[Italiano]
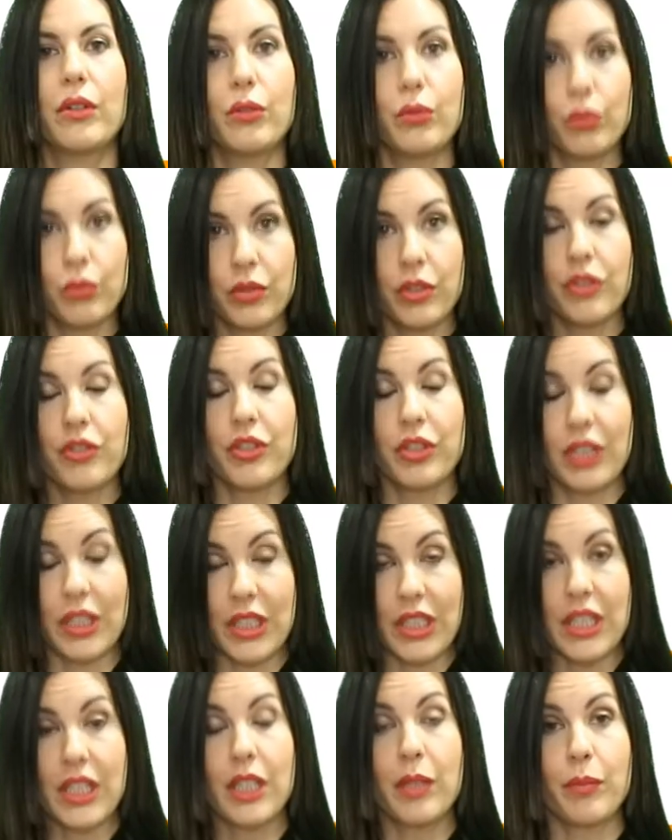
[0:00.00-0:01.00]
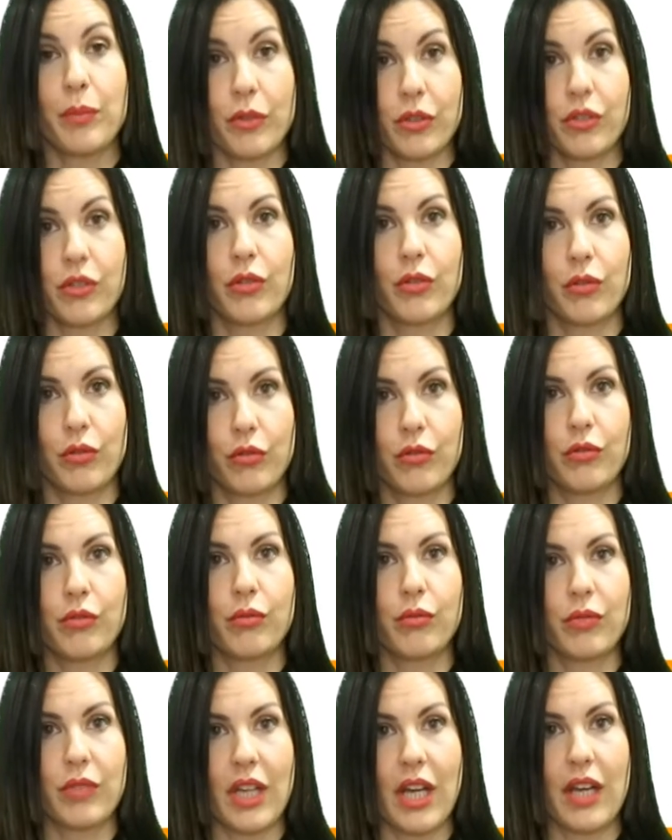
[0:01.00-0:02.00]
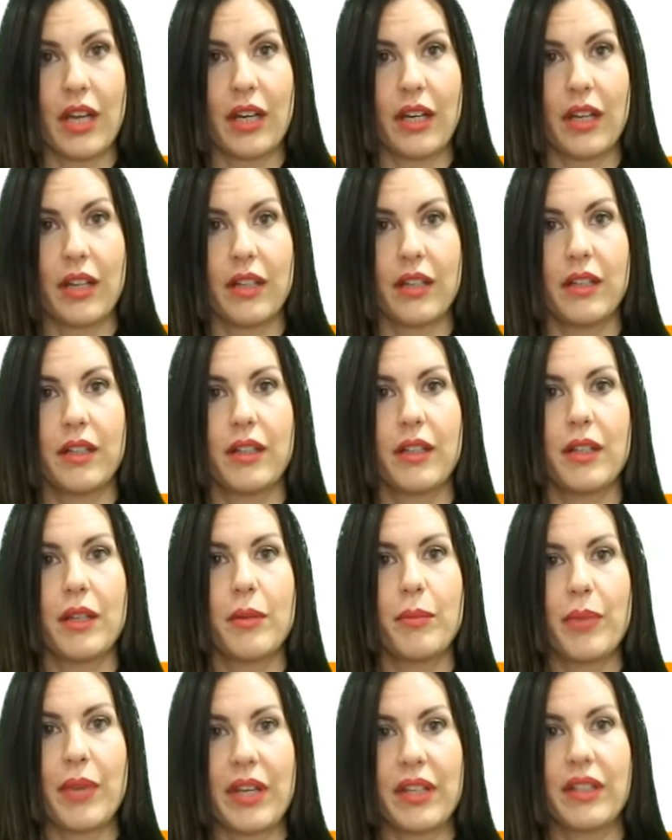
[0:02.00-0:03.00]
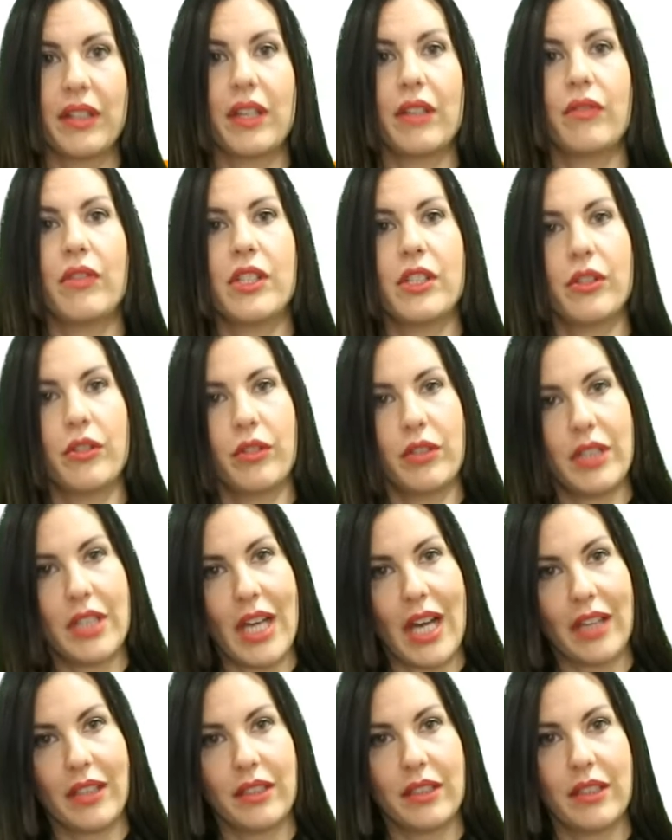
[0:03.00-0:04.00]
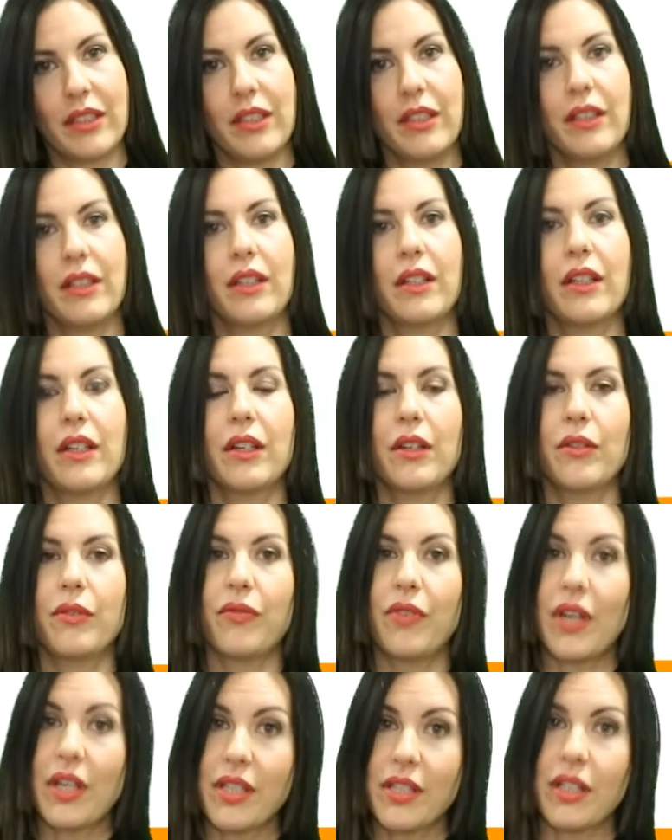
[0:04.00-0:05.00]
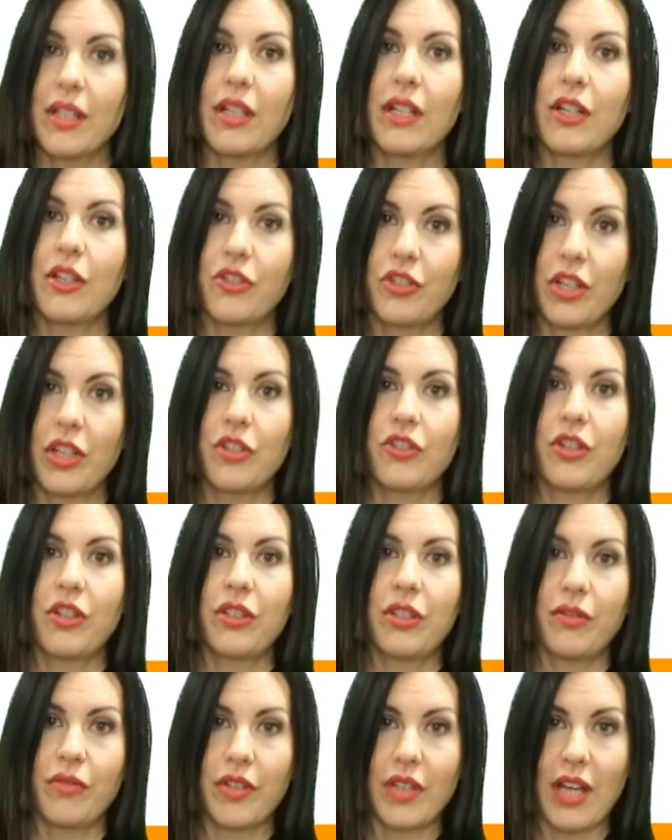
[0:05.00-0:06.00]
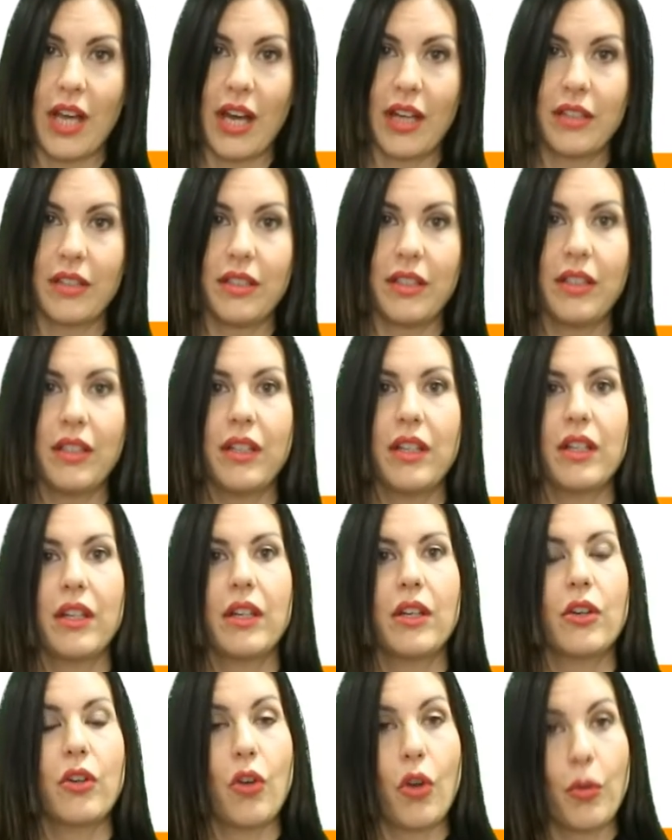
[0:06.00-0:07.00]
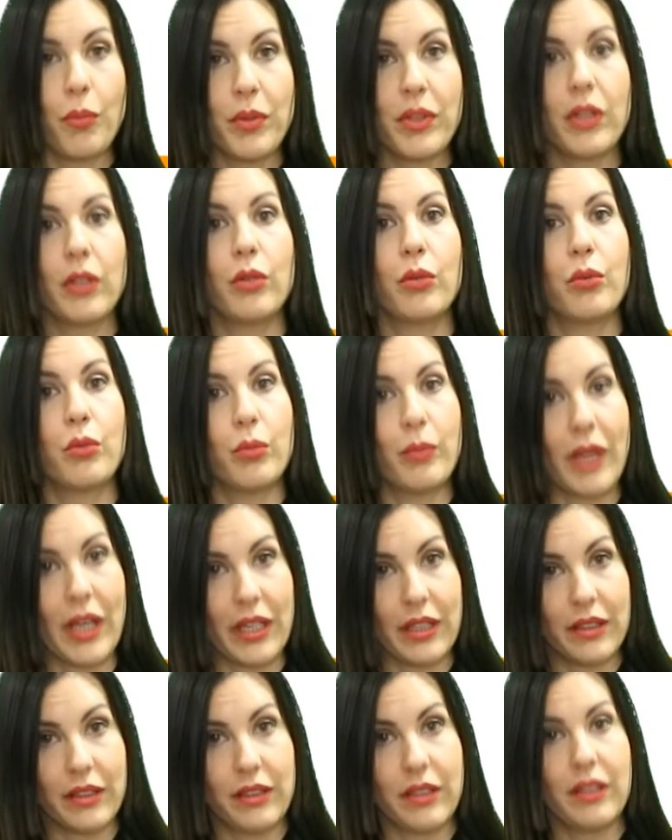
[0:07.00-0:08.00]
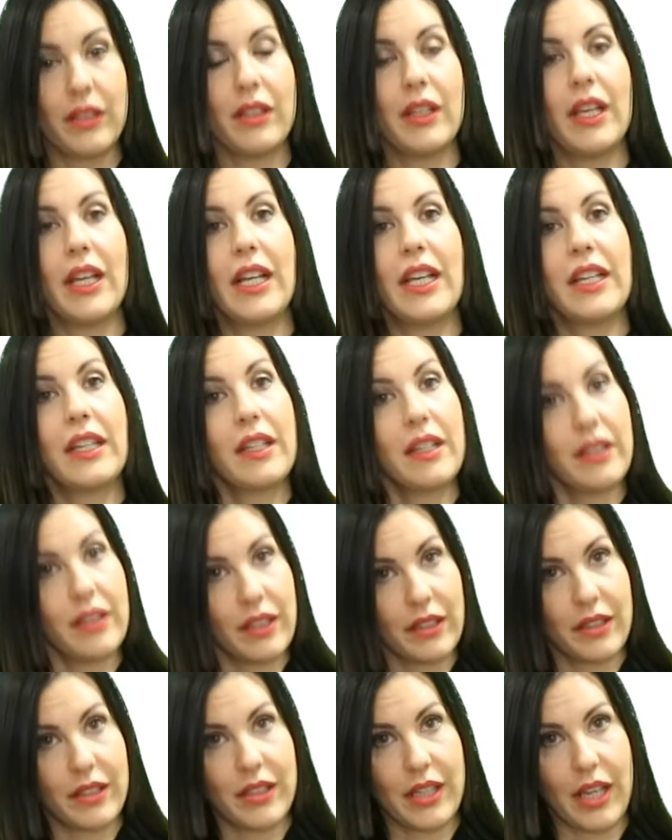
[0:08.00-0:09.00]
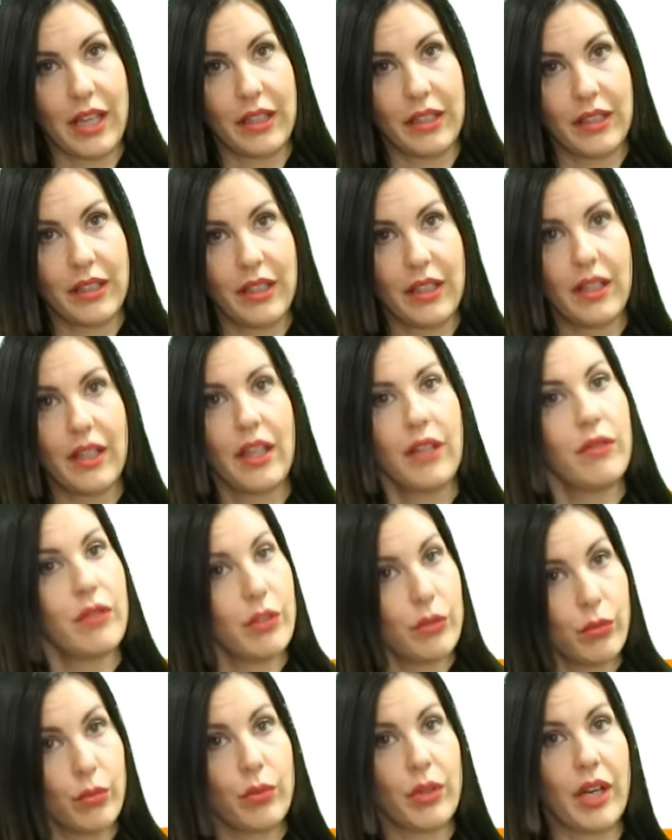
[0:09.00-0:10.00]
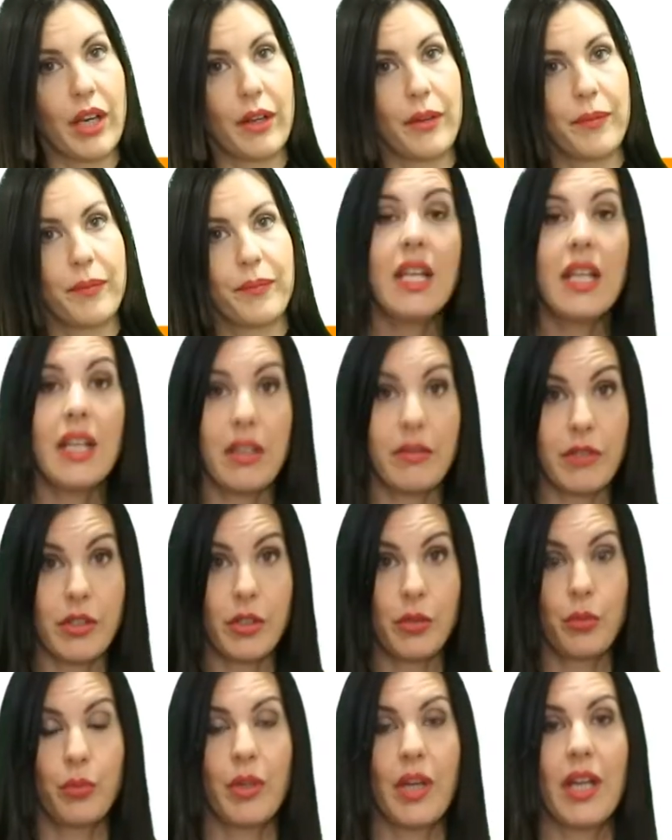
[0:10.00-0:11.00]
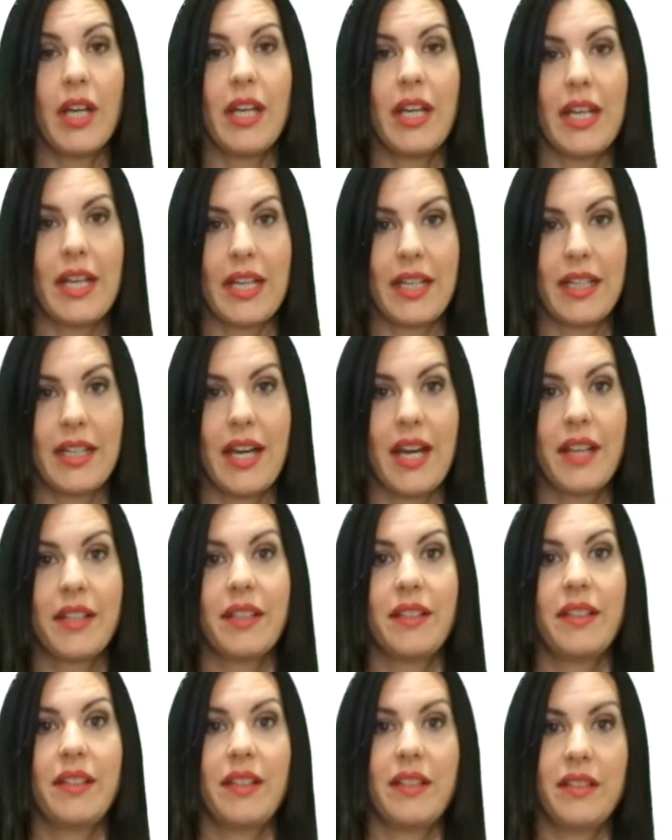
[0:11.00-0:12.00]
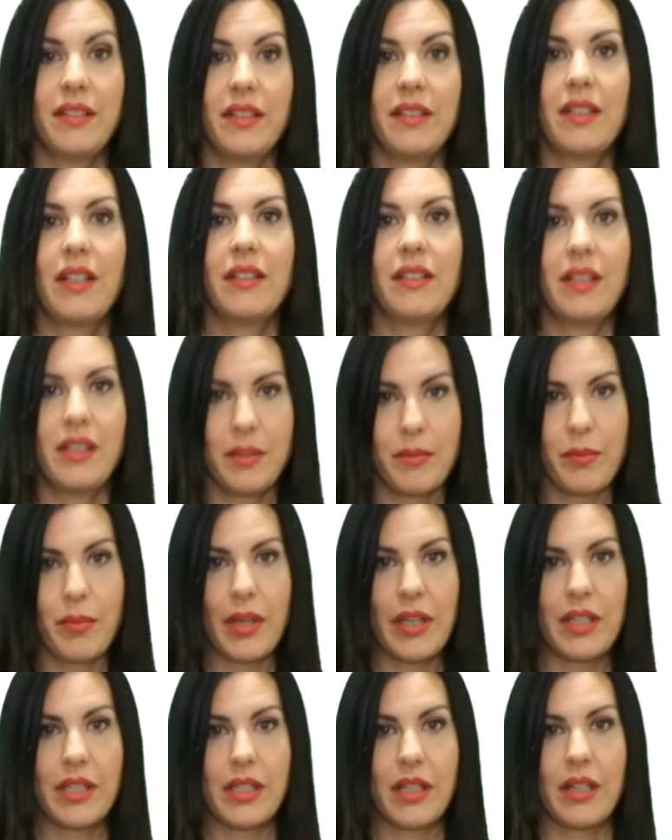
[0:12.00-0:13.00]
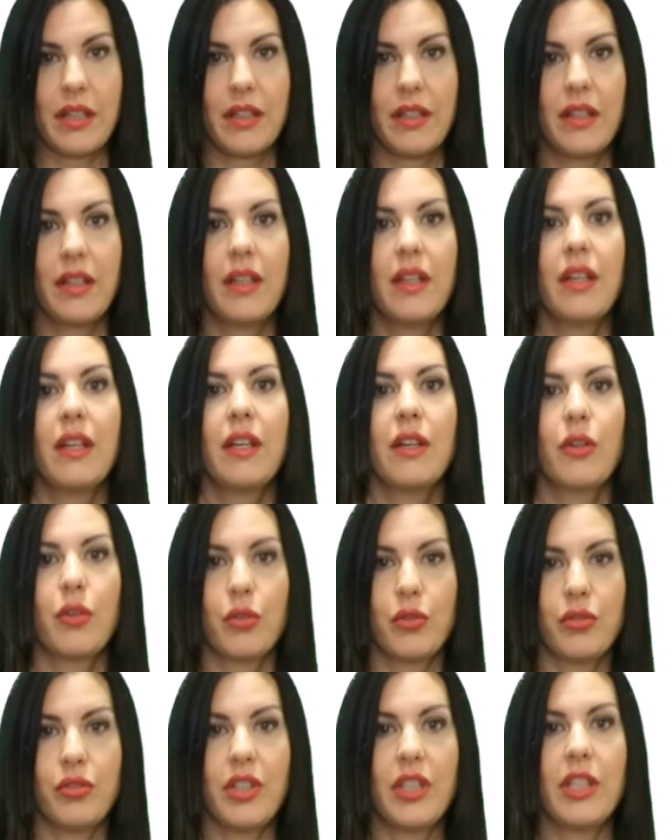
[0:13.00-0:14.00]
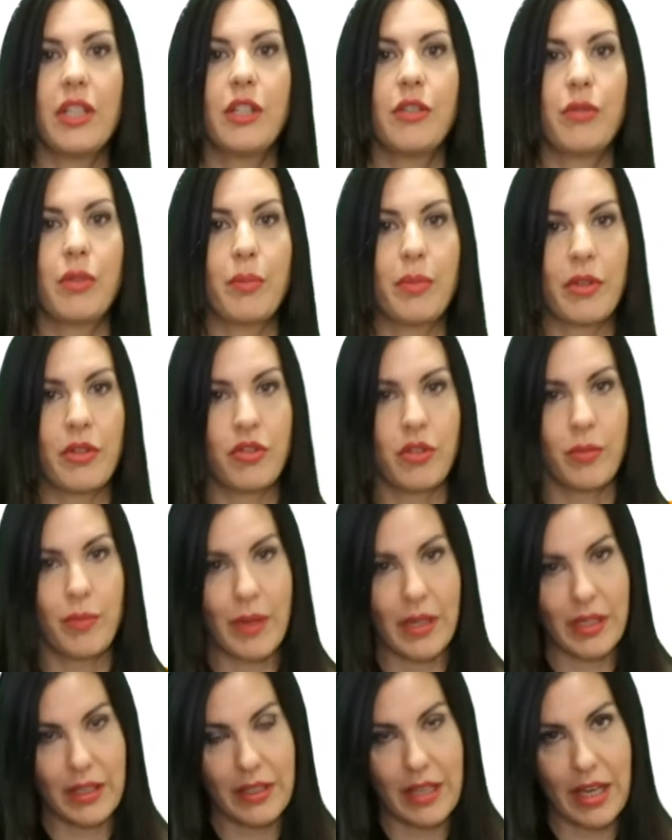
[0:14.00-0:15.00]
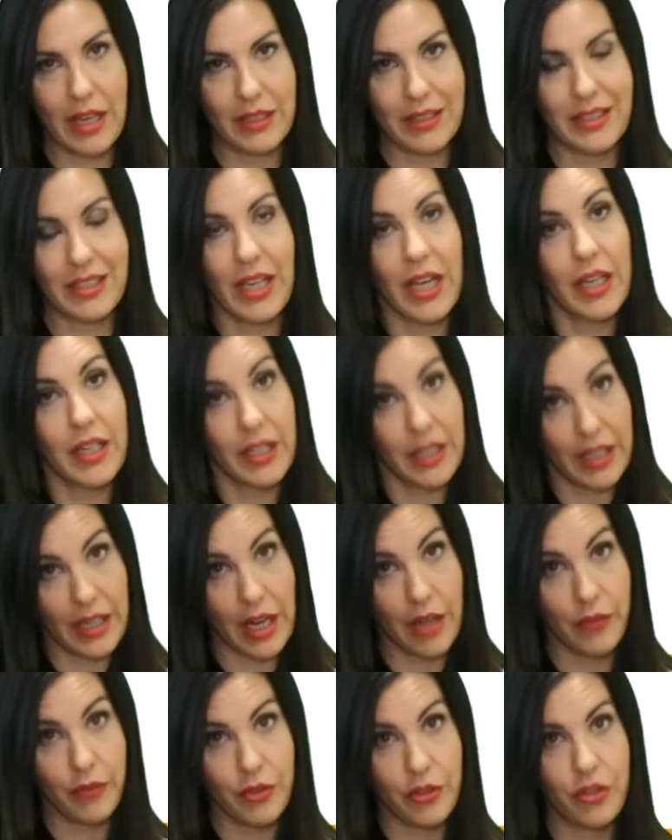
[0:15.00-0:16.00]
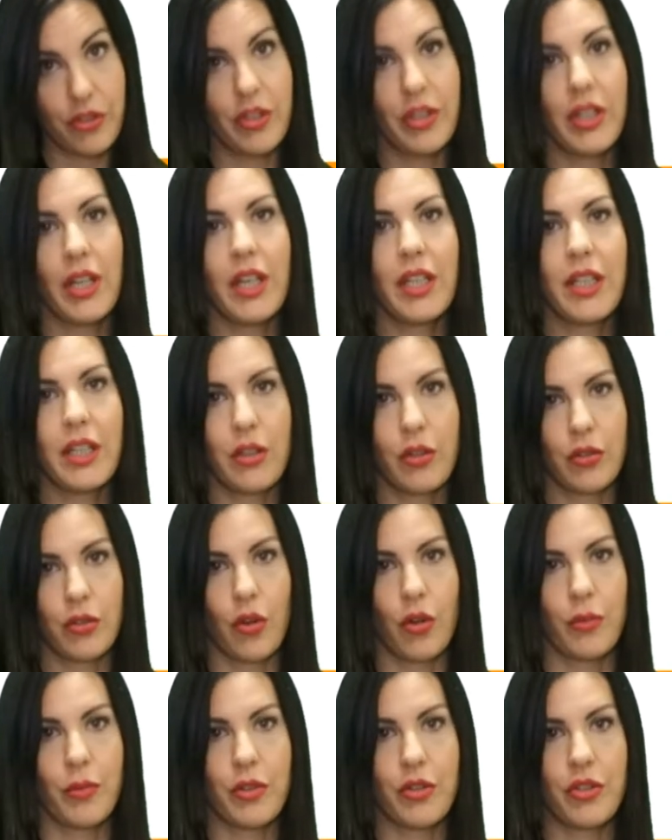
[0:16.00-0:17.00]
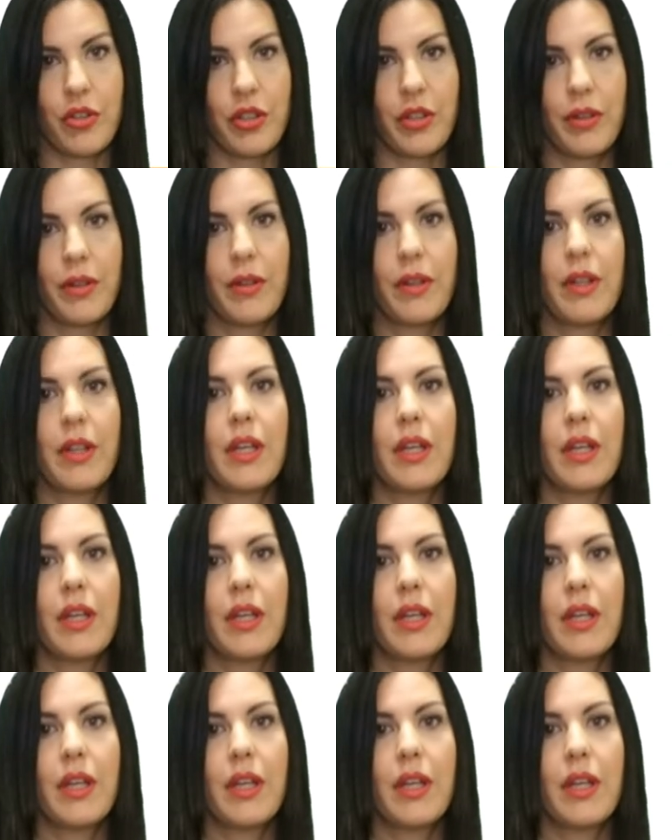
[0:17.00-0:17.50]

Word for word: Tutti i cittadini possono consultarla, prendere visione di atti, farsi rilasciare certificati, copie dei documenti, elenchi di aziende e visure. La visura è la carta d'identità dell'impresa Contiene i suoi principali dati anagrafici ed economici.